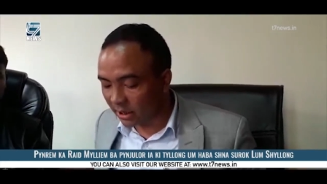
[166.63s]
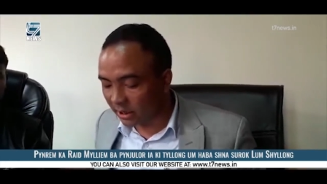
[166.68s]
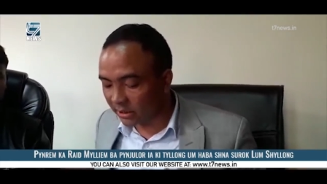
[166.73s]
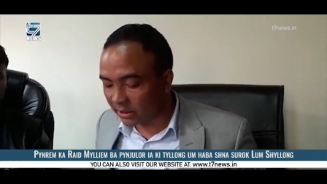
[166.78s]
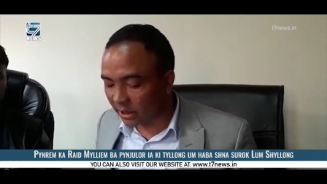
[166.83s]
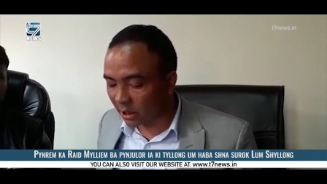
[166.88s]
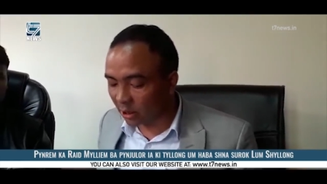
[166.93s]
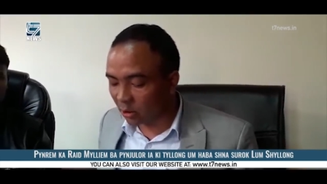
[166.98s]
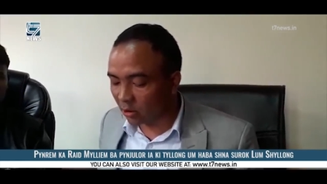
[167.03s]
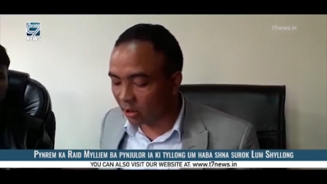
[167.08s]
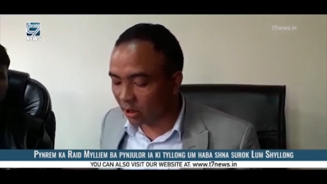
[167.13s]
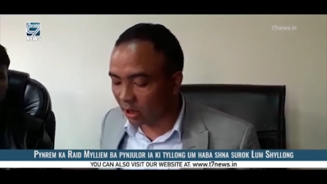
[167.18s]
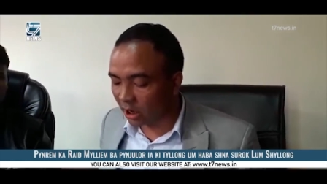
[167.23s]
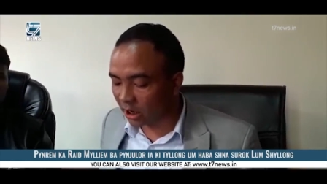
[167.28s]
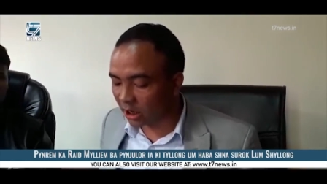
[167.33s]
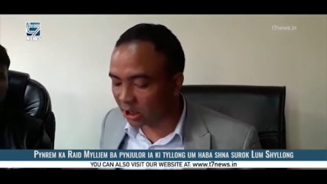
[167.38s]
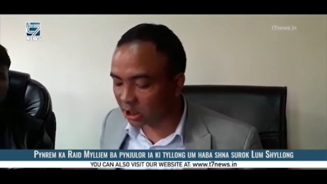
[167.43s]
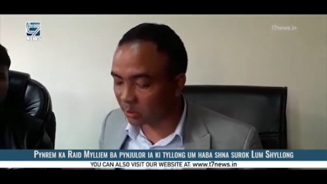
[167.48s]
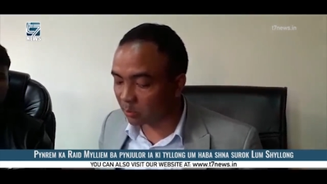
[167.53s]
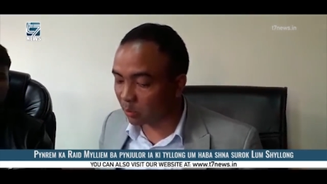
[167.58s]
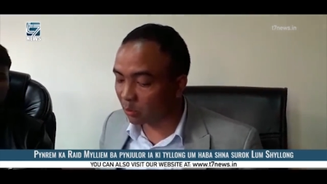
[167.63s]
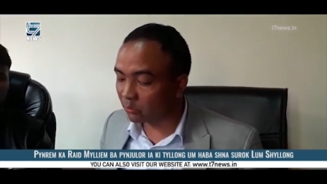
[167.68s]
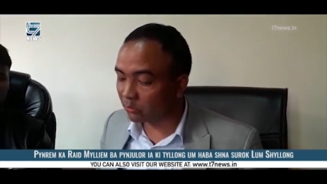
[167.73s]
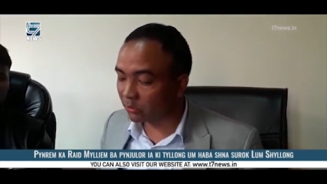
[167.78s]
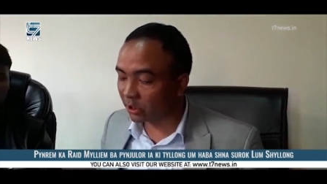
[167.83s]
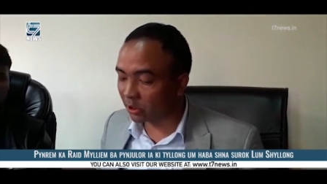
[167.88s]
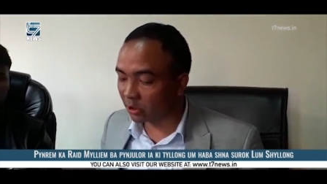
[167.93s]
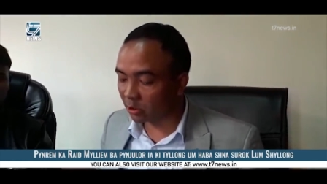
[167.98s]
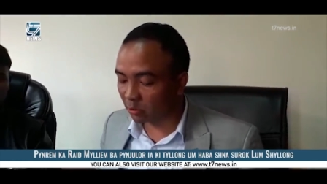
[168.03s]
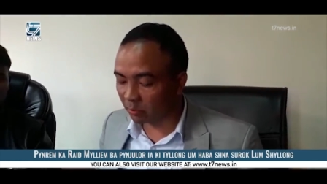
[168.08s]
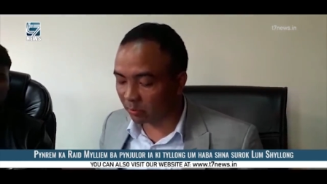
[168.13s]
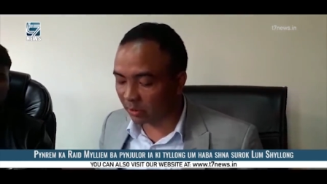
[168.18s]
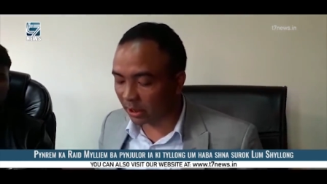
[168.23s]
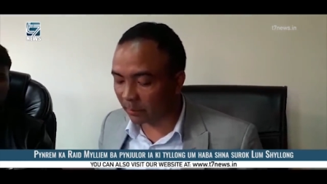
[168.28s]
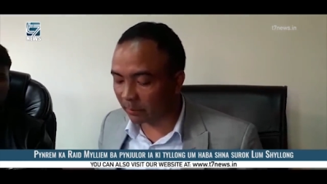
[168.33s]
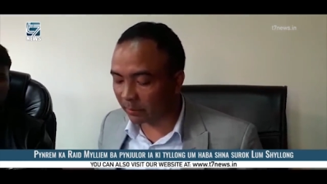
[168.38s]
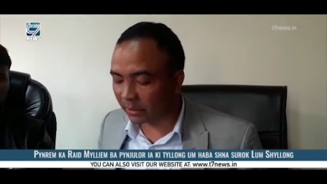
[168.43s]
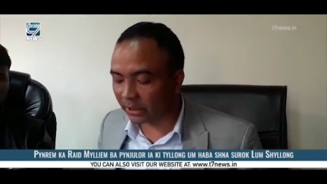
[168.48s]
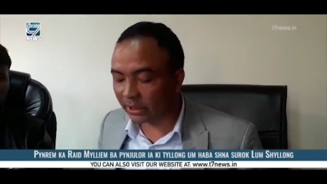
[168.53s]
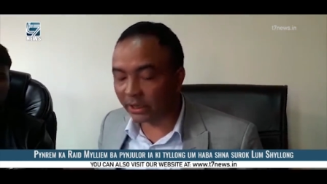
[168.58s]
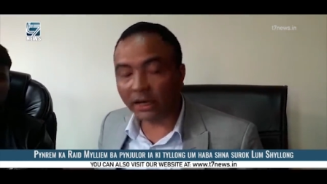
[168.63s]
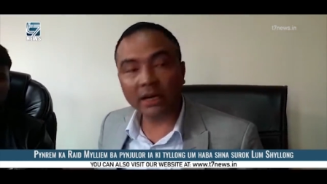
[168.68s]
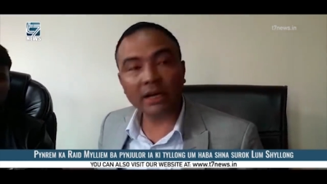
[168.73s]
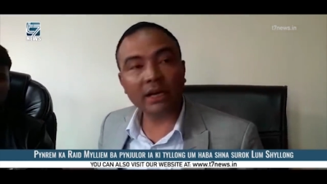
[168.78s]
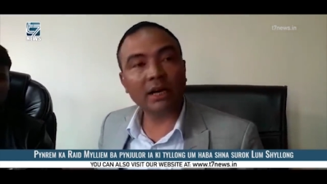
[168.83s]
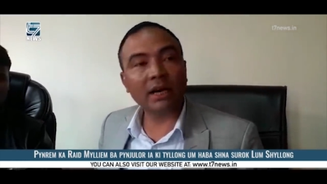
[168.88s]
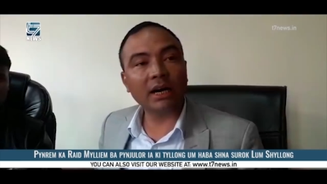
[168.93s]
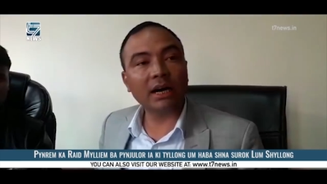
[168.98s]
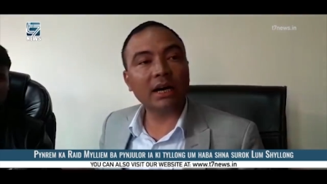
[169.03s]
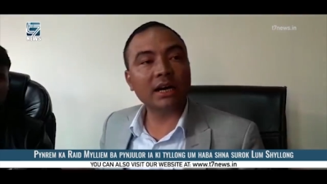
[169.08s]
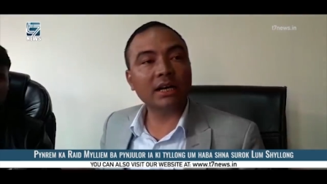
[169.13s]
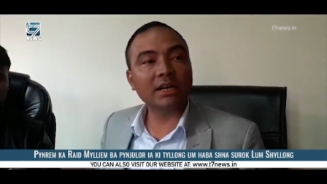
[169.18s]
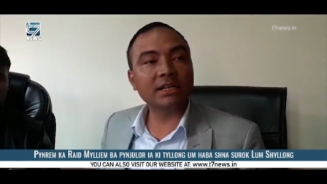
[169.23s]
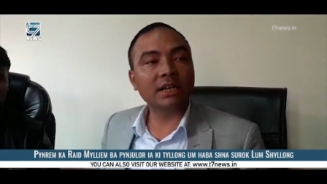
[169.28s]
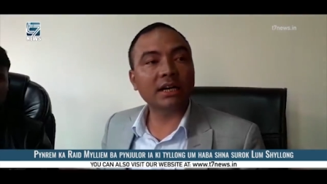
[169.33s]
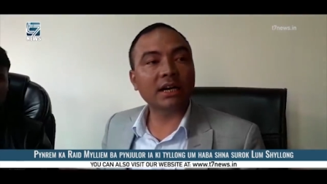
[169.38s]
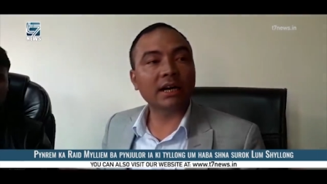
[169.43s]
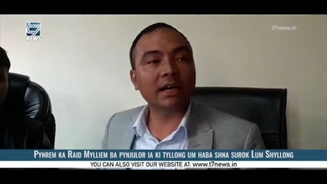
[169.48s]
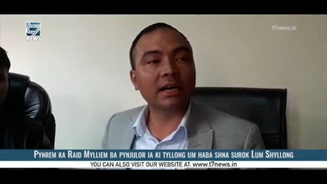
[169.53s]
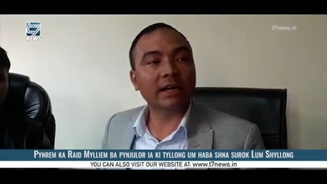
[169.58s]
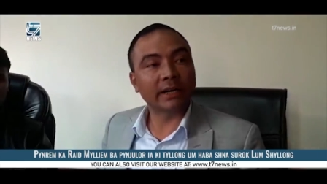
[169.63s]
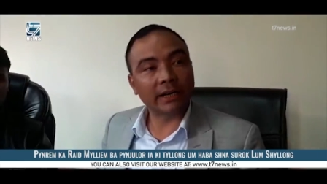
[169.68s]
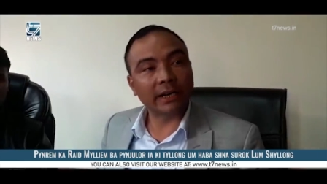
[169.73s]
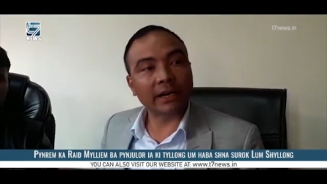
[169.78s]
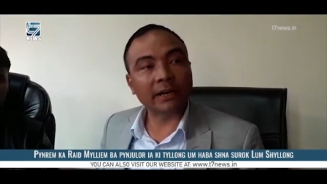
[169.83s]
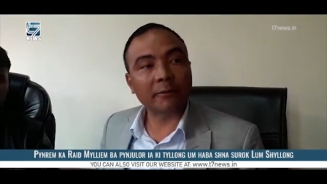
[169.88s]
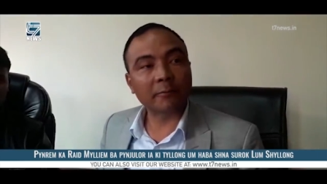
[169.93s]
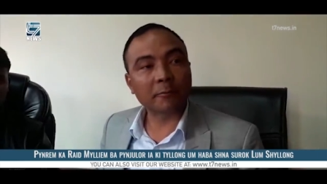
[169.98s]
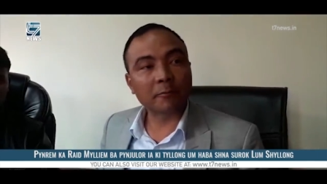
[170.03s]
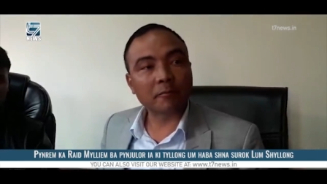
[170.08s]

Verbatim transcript: kata kalau ha ah, kashpo turik berai pintai arah jahat kendai.